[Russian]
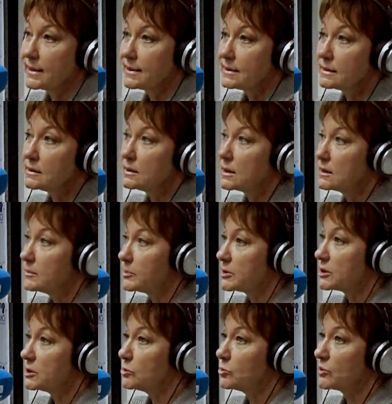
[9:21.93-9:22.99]
если они
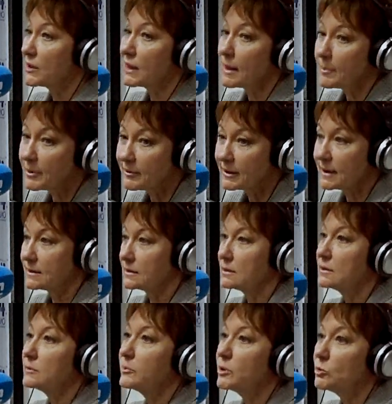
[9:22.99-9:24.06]
пришли дурака повалять,
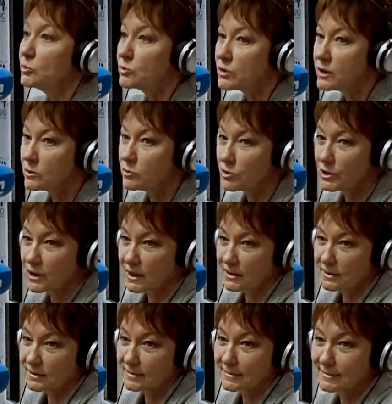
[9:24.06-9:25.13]
они не придут следующий
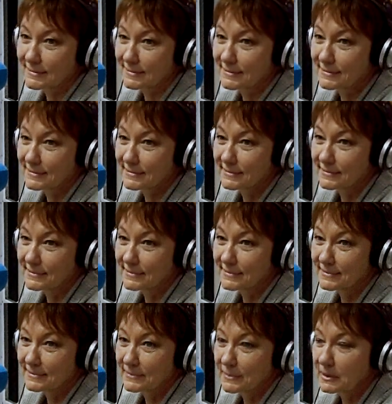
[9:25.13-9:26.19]
раз. Mm.
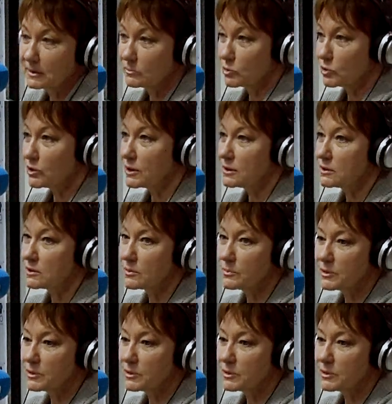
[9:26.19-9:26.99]
Потому что это же